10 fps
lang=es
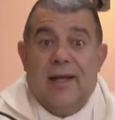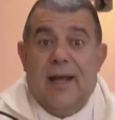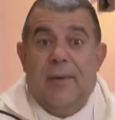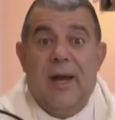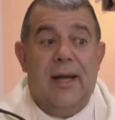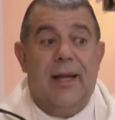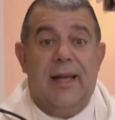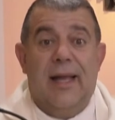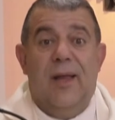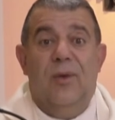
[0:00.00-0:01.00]
que habrán
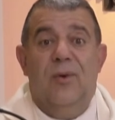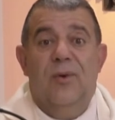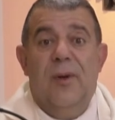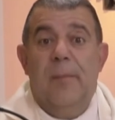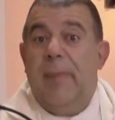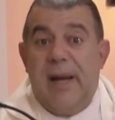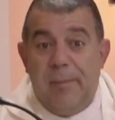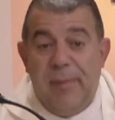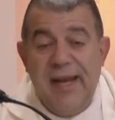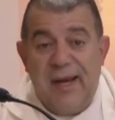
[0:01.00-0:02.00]
quedado
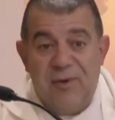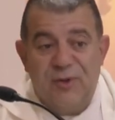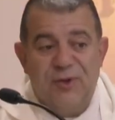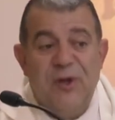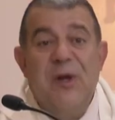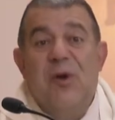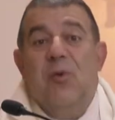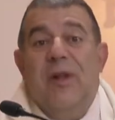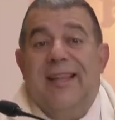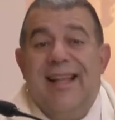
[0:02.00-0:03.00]
perplejos,
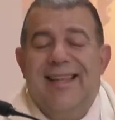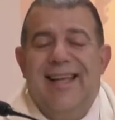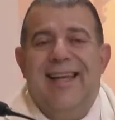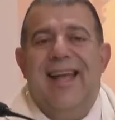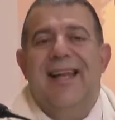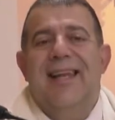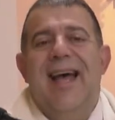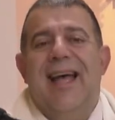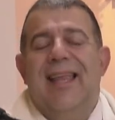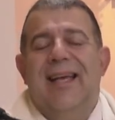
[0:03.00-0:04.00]
no entenderían
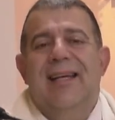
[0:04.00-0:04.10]
nada.